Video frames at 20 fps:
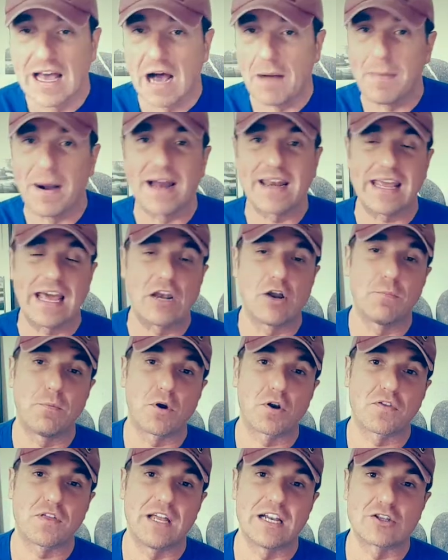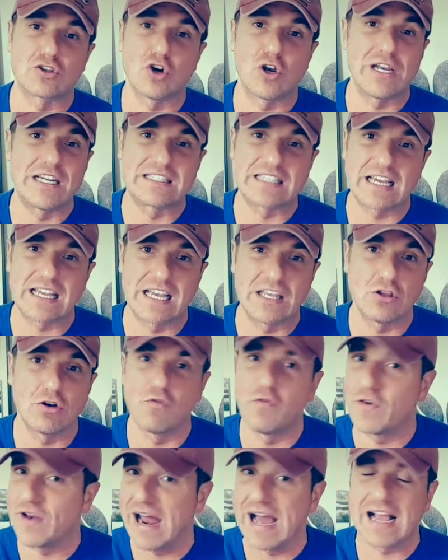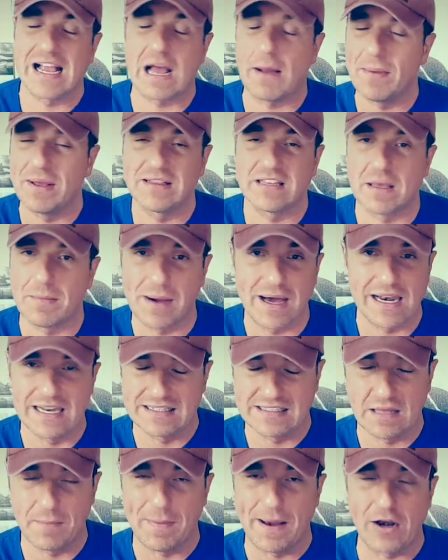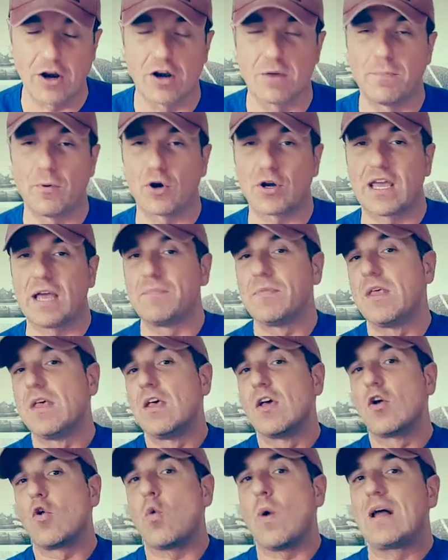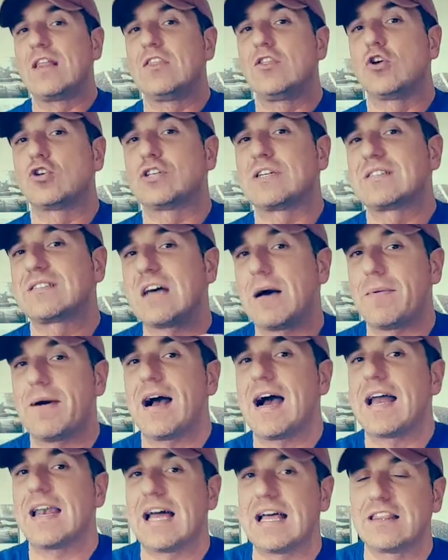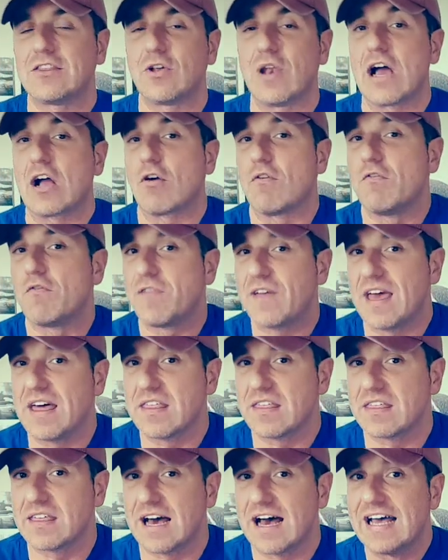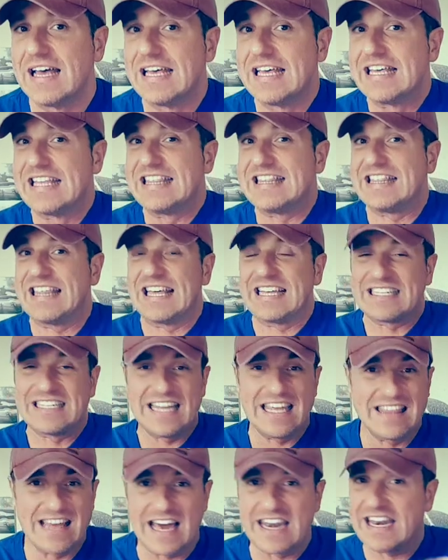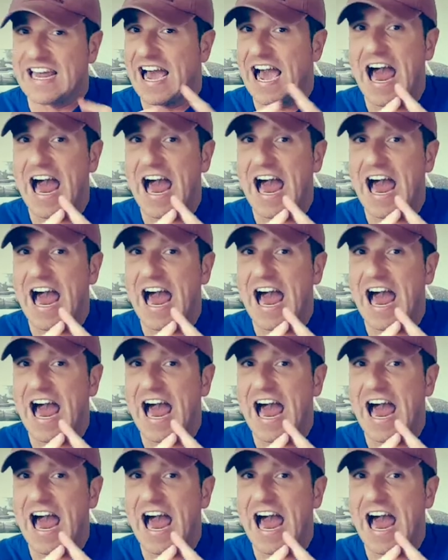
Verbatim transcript: A Mariano, por cierto, le está yendo francamente mal este parón, porque cuando se estaba ganando la confianza de Sidán,